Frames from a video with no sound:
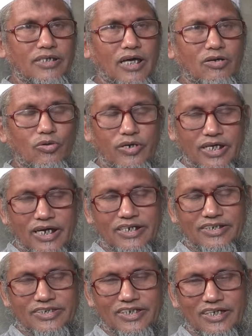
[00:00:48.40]
বাজার
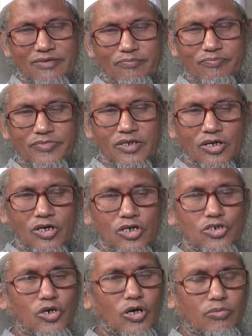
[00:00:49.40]
খড়িহাটিতে
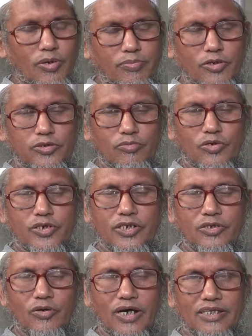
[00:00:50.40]
সর্বপ্রথম
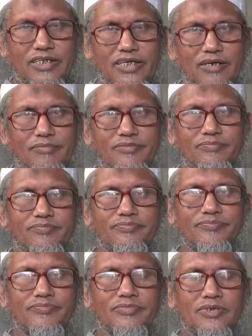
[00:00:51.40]
রুটির দোকান দিই আমি
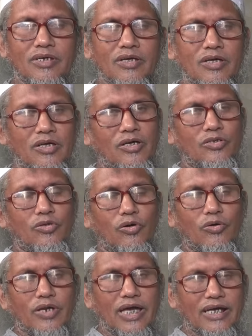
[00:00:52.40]

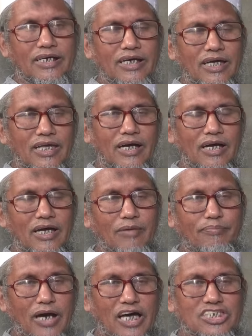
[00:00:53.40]
তখন এক
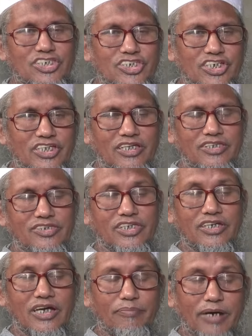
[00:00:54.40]
পাঁচ
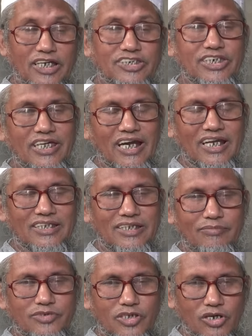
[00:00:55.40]
কেজি পাঁচ সের আটার
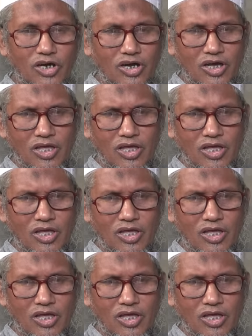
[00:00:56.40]
দাম ছিল